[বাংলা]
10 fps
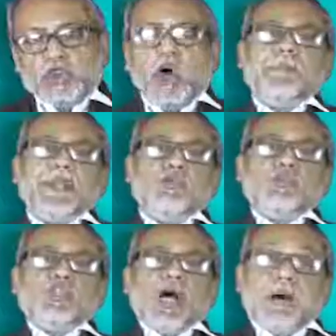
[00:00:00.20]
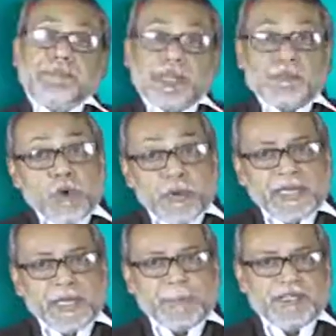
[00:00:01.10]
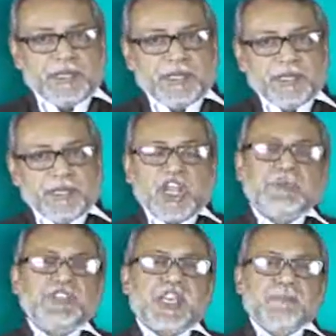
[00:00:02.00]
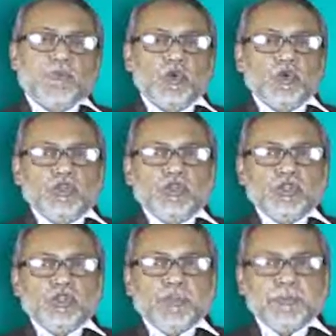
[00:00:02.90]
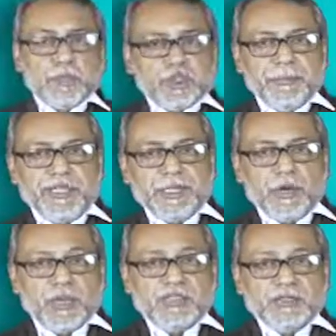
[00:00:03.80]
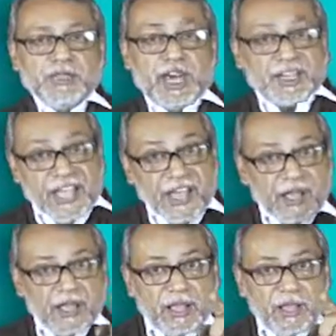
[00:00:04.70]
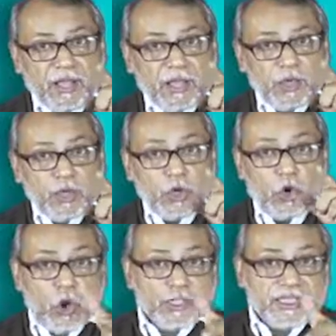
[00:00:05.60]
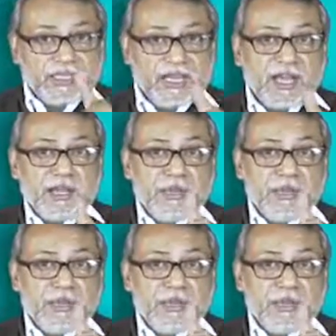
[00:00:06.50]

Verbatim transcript: সব নিউজ আপনার মোবাইলে পেতে সাবস্ক্রাইব করুন প্রতিবাদী আওয়াজ আর হ্যাঁ ঘন্টাটা